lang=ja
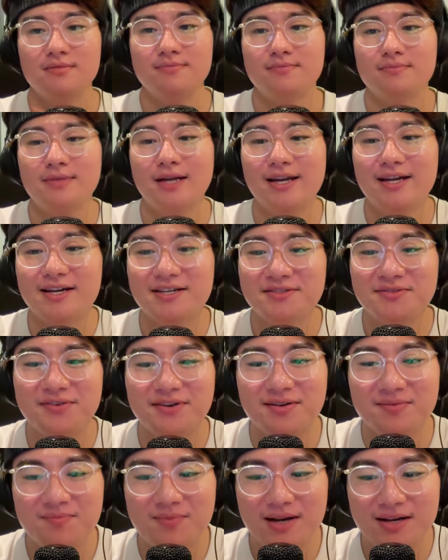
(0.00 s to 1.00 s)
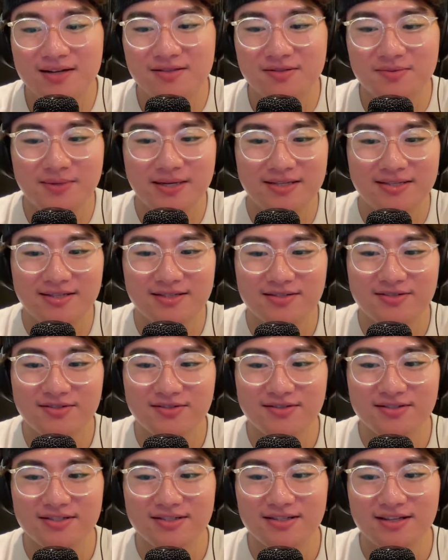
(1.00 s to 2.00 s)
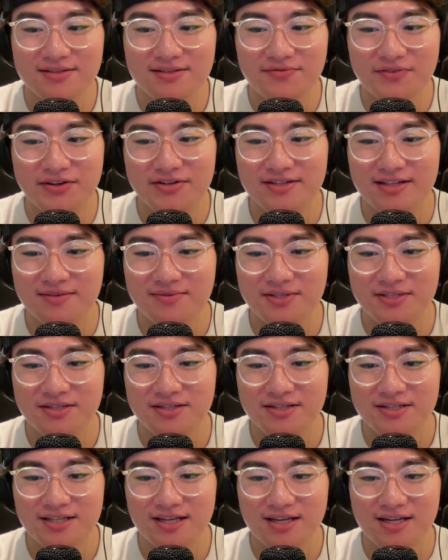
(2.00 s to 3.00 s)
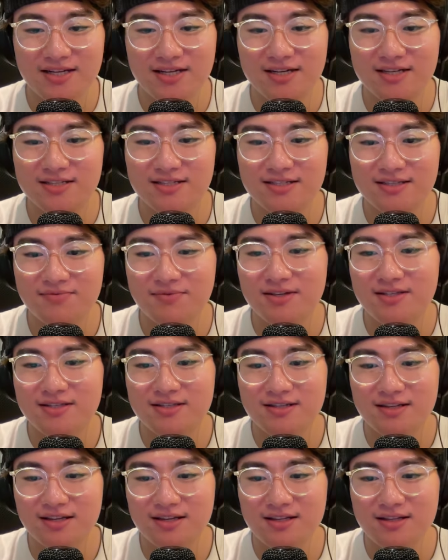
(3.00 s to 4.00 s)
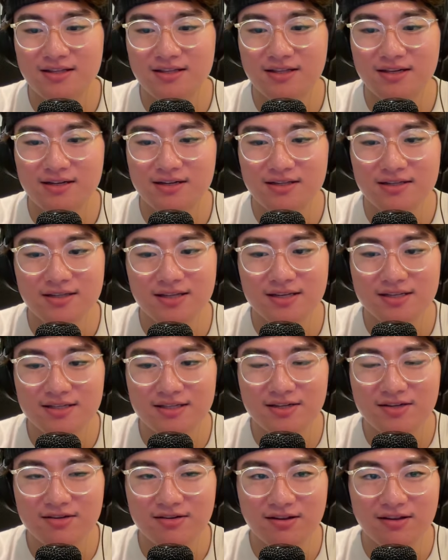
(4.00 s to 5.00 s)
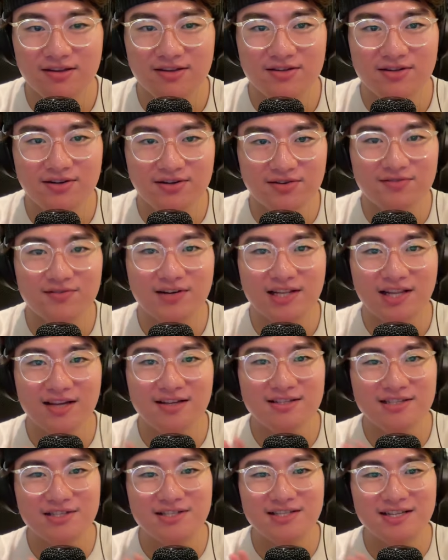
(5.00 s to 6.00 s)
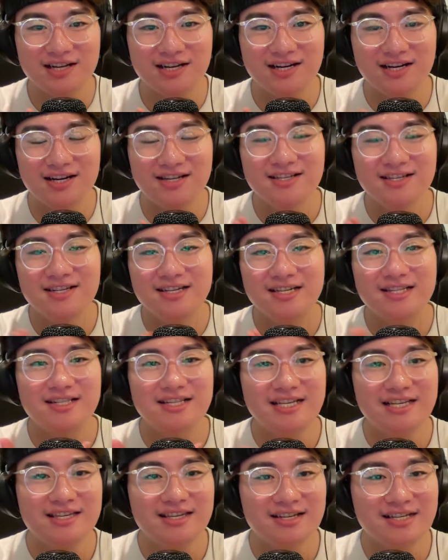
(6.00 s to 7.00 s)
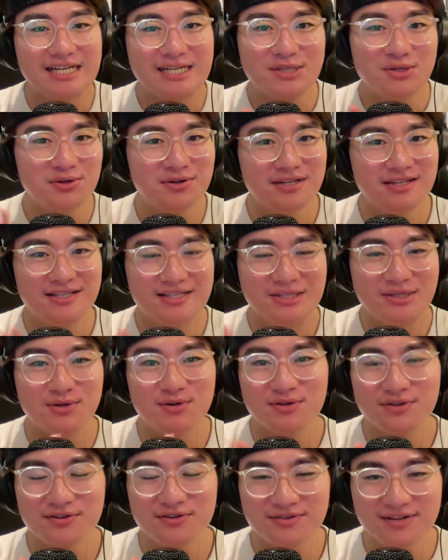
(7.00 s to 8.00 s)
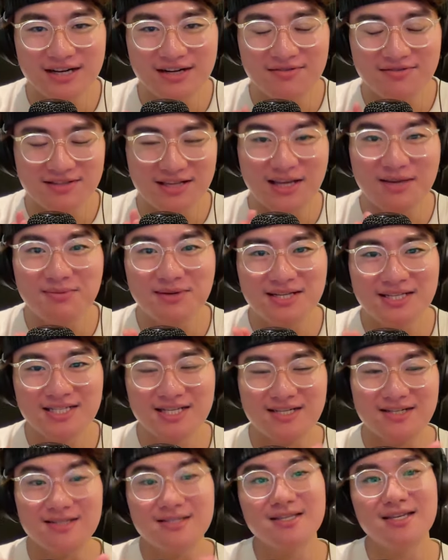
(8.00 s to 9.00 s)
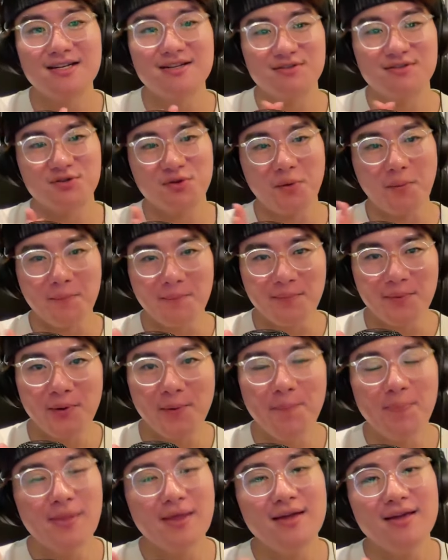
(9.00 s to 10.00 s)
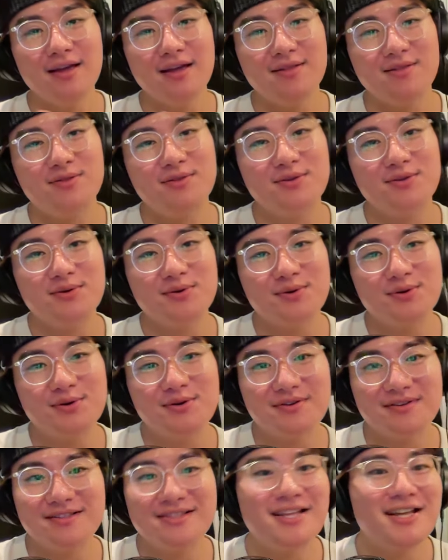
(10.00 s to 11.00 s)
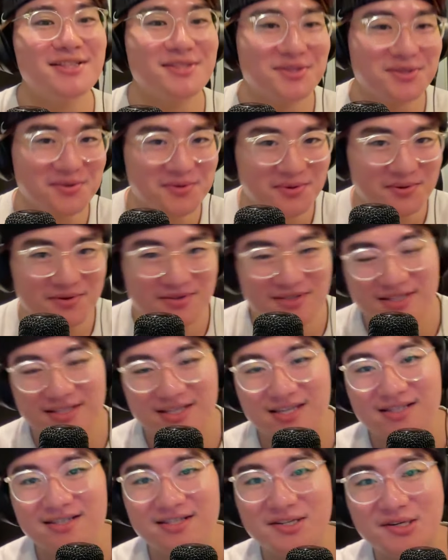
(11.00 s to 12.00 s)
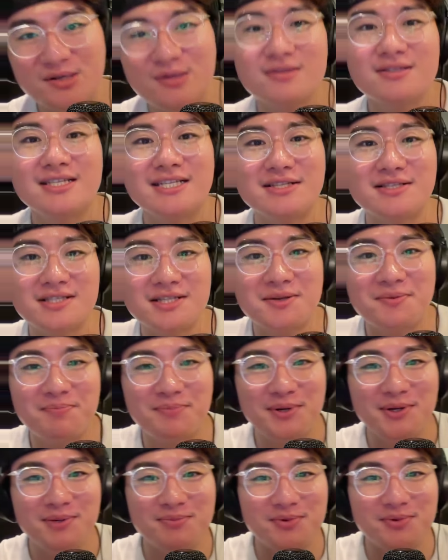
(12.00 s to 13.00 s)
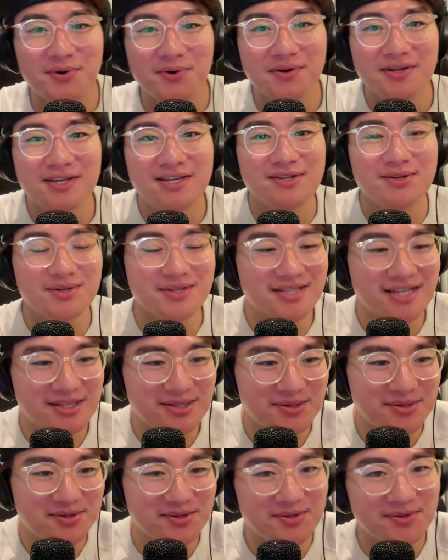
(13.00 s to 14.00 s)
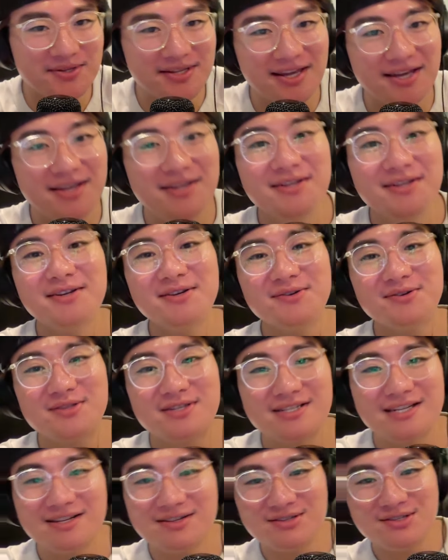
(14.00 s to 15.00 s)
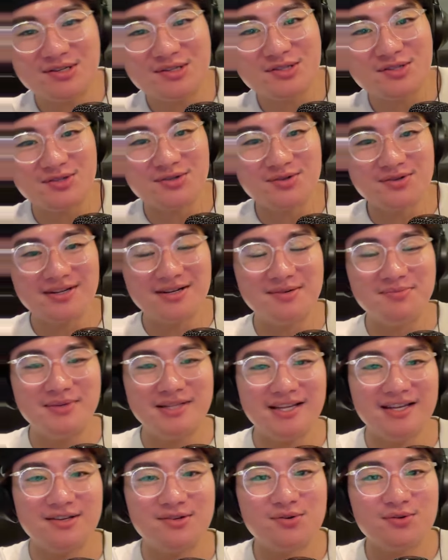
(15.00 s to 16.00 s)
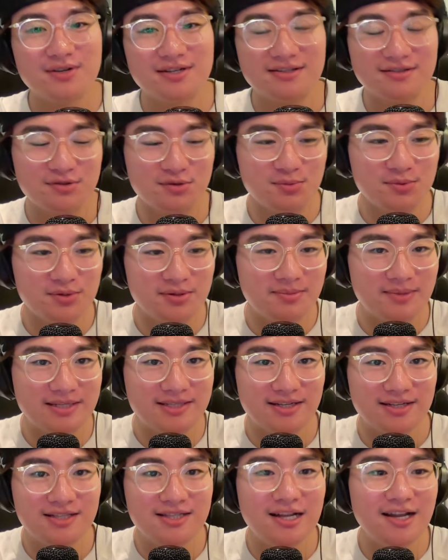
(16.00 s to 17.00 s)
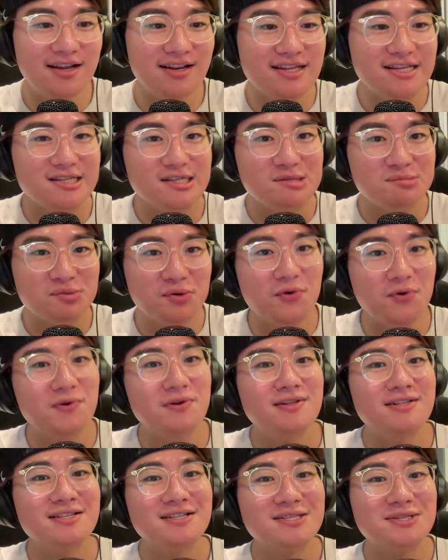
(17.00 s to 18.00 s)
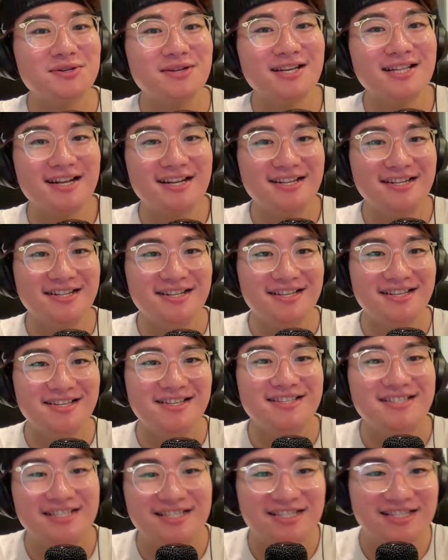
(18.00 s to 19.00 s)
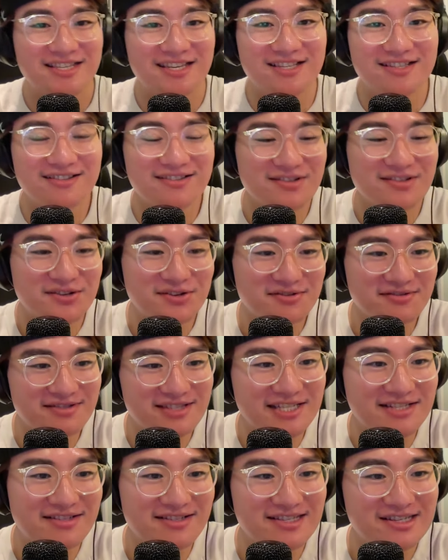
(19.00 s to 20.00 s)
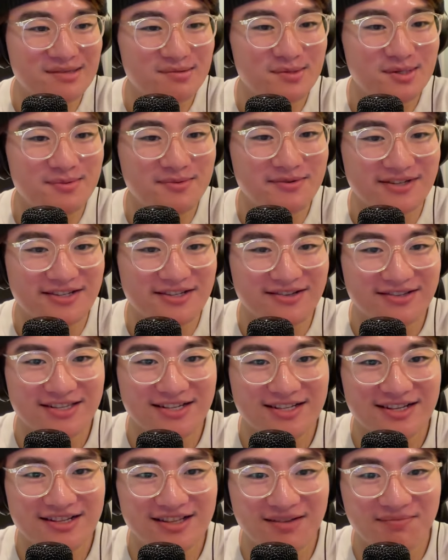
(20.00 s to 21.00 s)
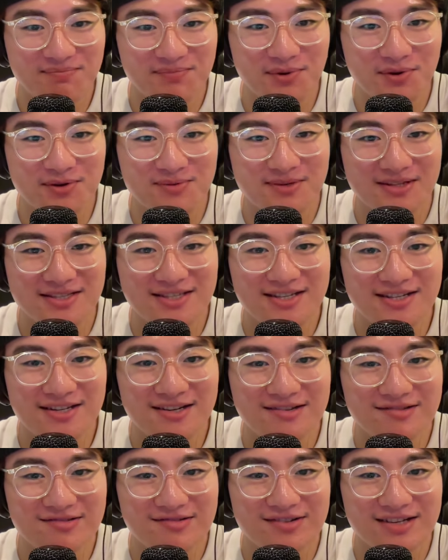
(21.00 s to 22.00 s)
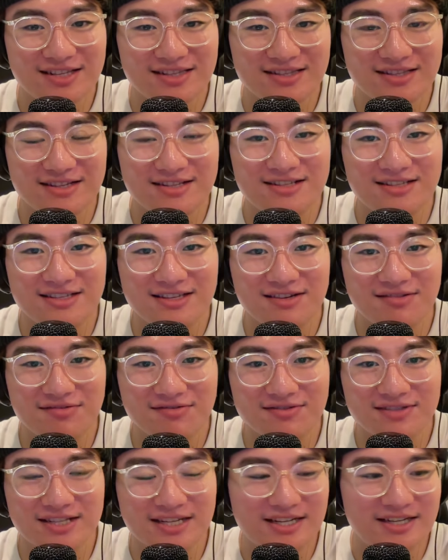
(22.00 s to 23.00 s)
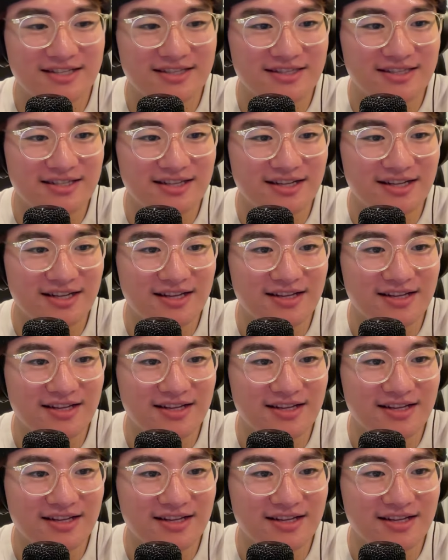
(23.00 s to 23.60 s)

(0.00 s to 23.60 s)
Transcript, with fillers: Hi guys, welcome back to my channel, コニーです。フレオルターモーションデザイナー、スマスクリエイターです。ということで今日は NEXT が人気歌謡 in 東京がございましたんですけれども、えっと、なんとスキズのチッブームを披露したということで、ちらのショっト動画を見ていこうかなと思いまして、スタイリングもそれなりにスキズのチクチクブームに寄せてたっぽく、めっちゃかっこよかったんですけど、こんな感じでね。